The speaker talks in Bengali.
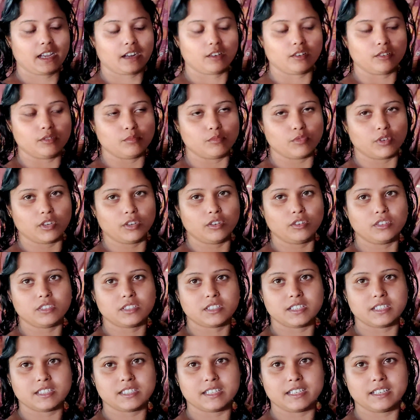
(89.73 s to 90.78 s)
এখন মনে
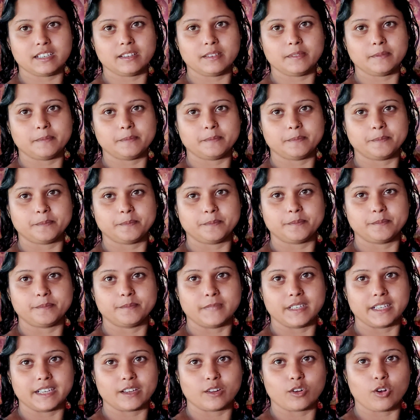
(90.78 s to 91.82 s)
হচ্ছে যে
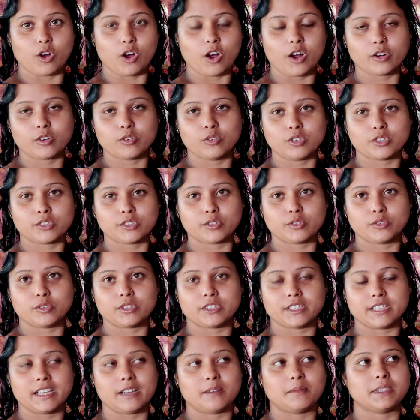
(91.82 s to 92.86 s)
মানে ঘর করতে
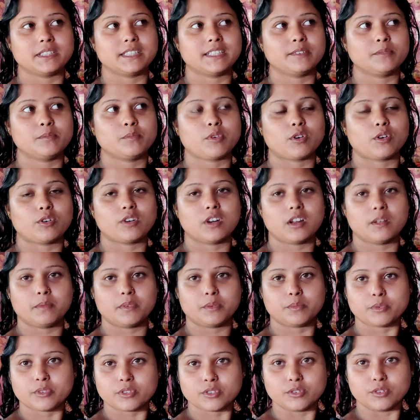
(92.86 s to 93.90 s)
করতে আমাদের বড় না
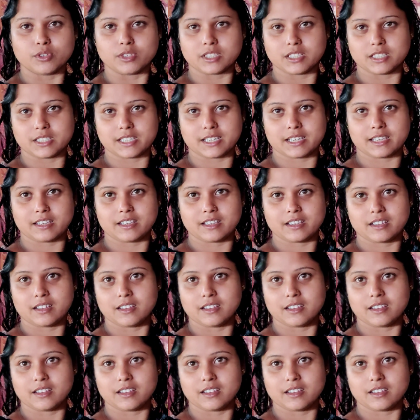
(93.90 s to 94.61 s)
বিপদ ঘটে যায়